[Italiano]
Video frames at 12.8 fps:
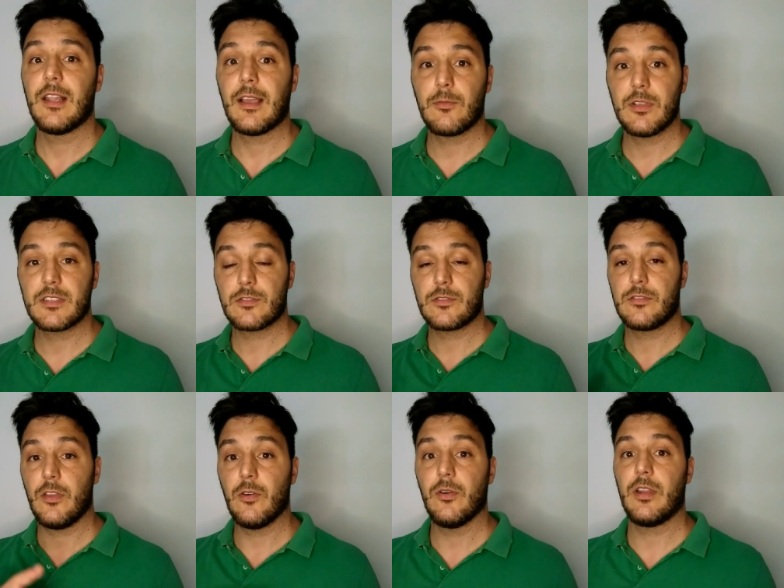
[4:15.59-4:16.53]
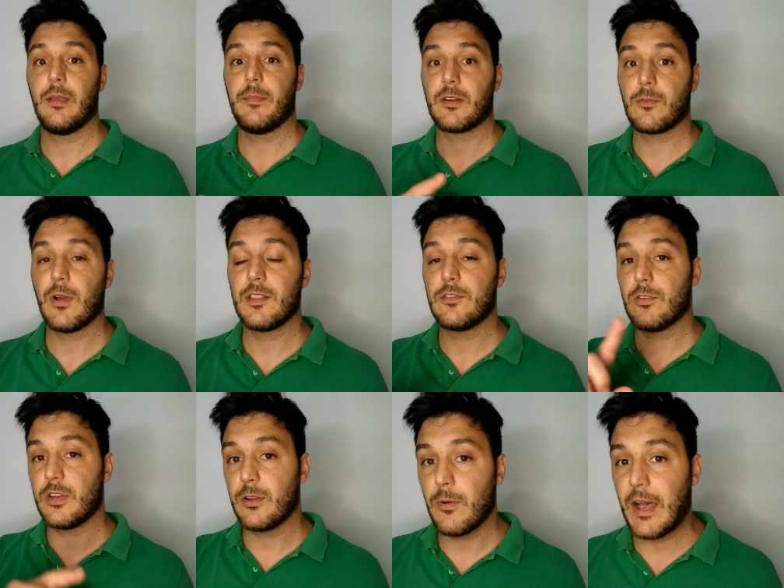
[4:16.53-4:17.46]
la questione per
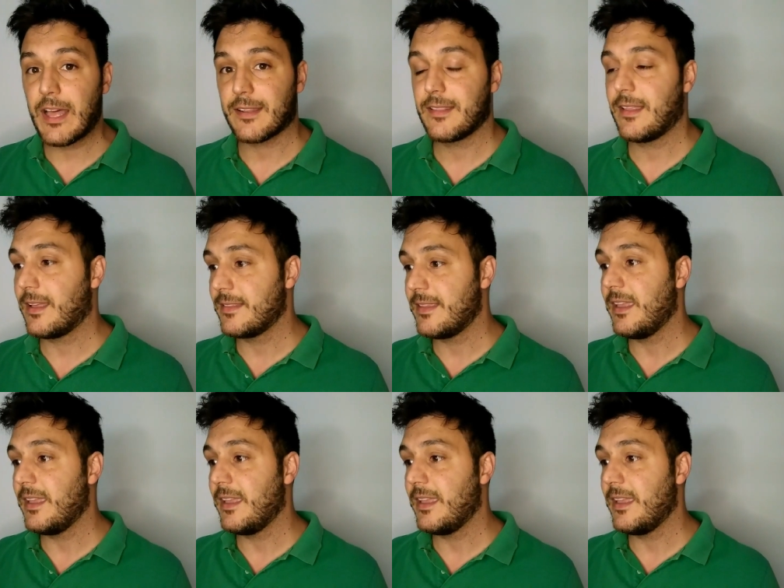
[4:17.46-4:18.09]
quanto riguarda